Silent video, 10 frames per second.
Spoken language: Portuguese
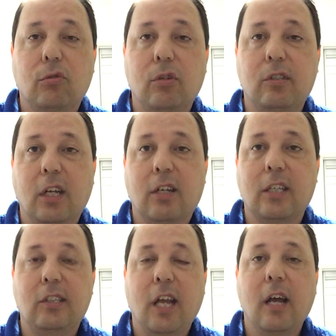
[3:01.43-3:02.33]
do Cruzeiro.
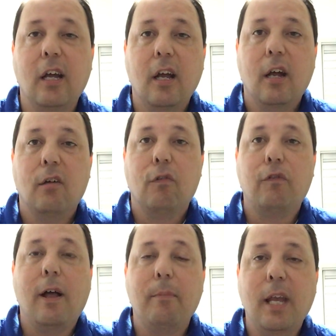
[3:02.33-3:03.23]
Quer dizer, o
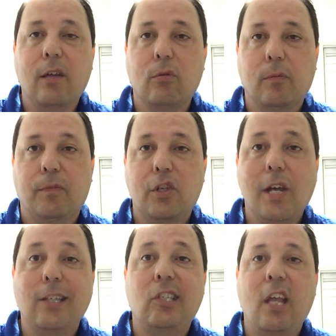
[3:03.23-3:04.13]
Flamengo
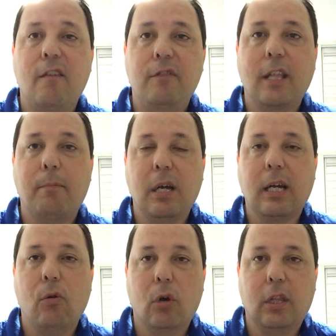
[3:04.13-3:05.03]
já esteve na
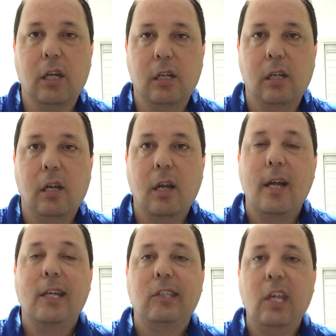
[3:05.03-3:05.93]
bancarrota,
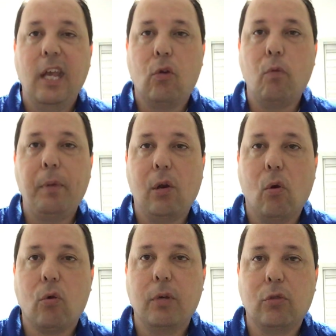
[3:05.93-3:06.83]
se
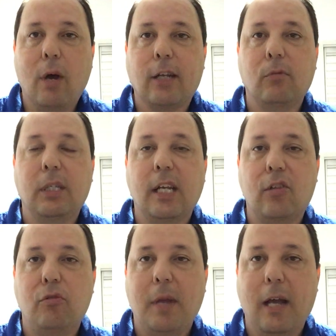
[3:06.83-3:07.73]
recuperou com Eduardo
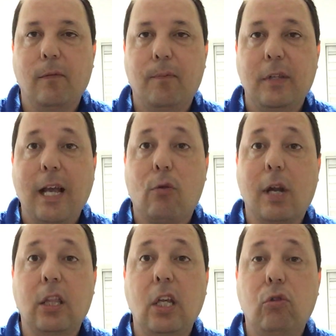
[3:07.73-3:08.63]
Bandeira de Melo e
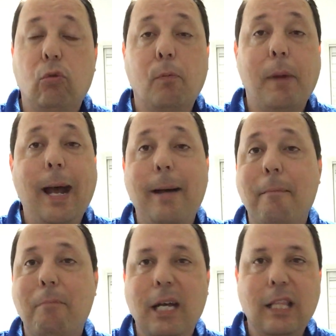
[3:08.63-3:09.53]
agora tem tudo para
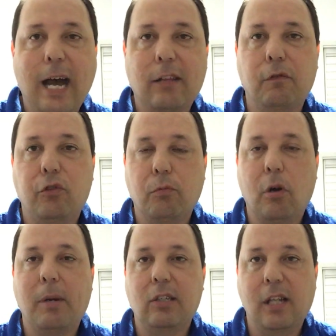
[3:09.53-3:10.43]
mandar no
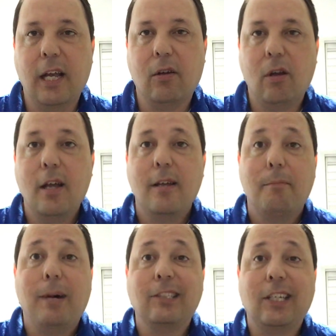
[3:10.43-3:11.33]
futebol brasileiro.
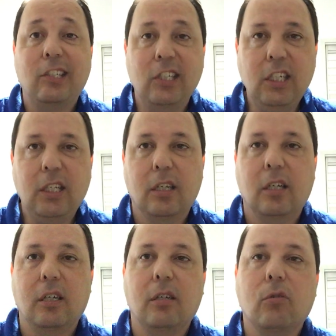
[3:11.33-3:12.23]
Mas assim,
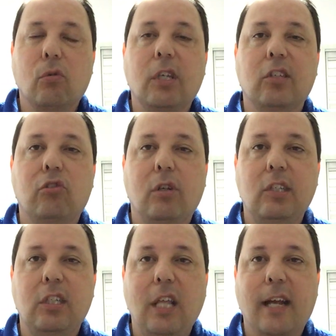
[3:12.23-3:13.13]
com
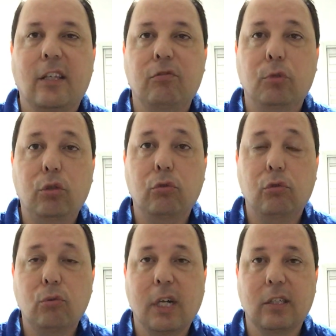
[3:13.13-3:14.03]
questões internas muito
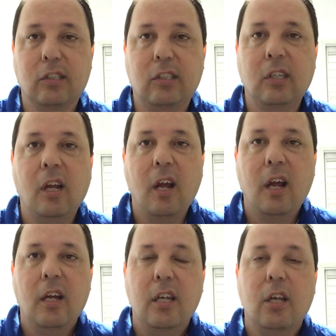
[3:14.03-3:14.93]
duras
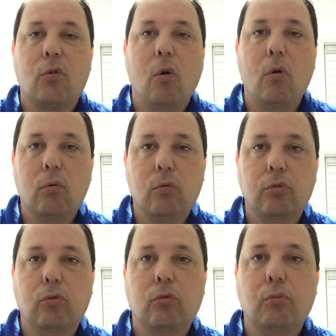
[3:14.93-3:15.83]
e com
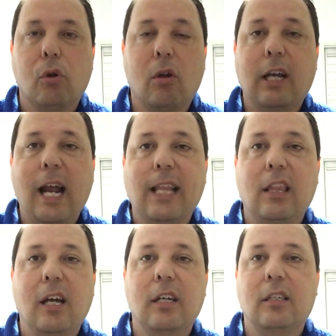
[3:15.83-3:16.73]
um, um
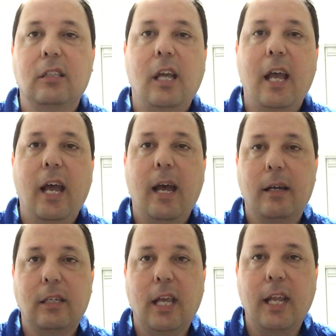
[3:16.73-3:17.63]
burocrata é,
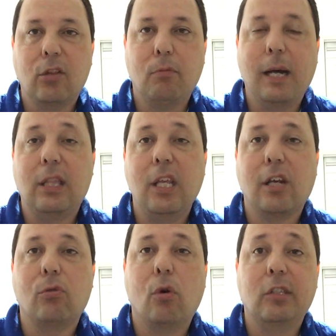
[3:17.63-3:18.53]
querendo
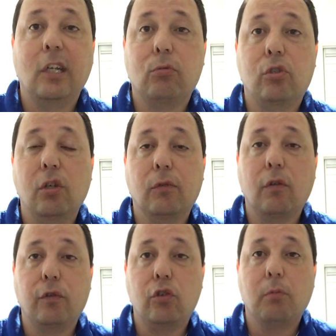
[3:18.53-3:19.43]
bater no executivo
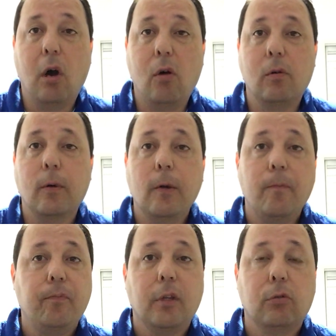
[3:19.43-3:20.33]
de futebol,
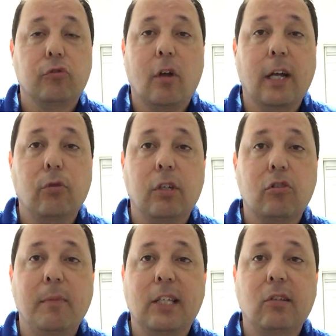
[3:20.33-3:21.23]
os jogadores
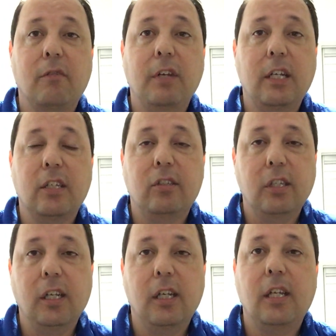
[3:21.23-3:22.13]
começam a ver isso
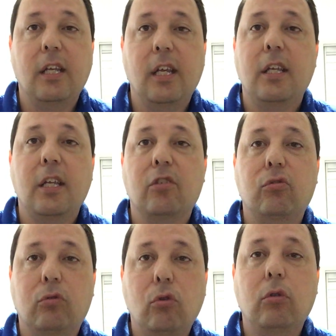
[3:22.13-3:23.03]
e, e, e
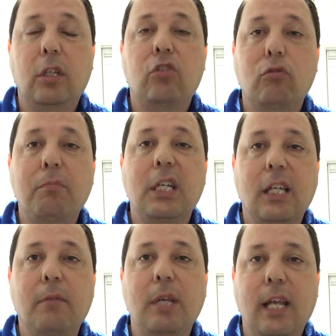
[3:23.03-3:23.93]
isso, isso
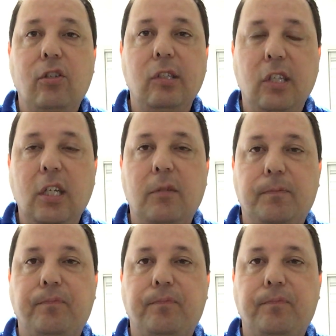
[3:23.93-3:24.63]
mina ambiente sim.